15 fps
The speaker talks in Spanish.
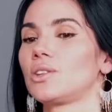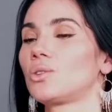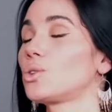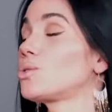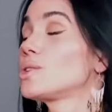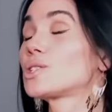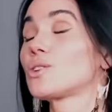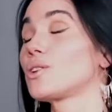
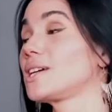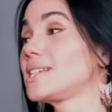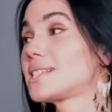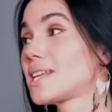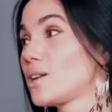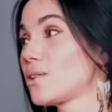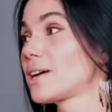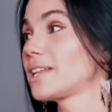Tú no
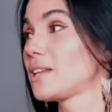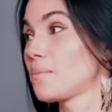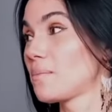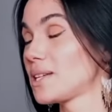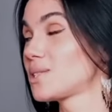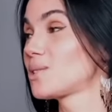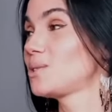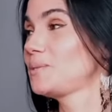escogiste lo que te
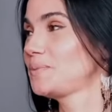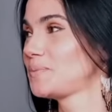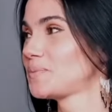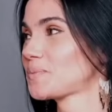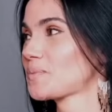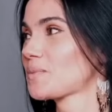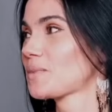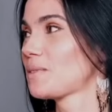pasó,
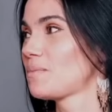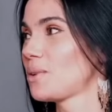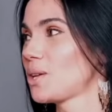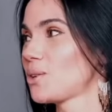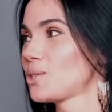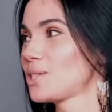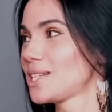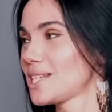
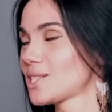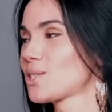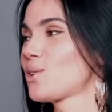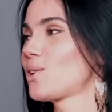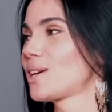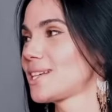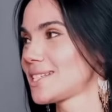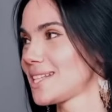pero sí
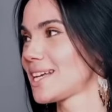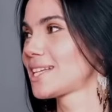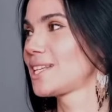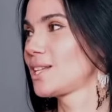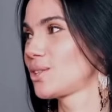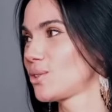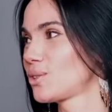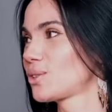escoges la
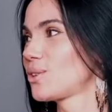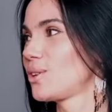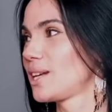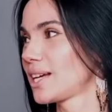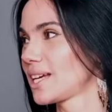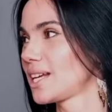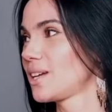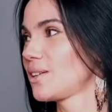actitud con
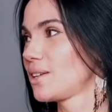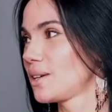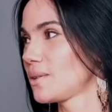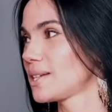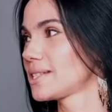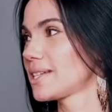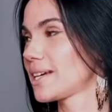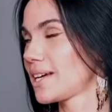la que lo
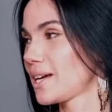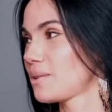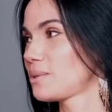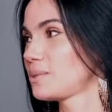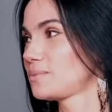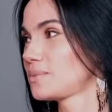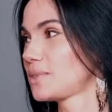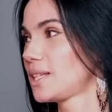llevas a cabo.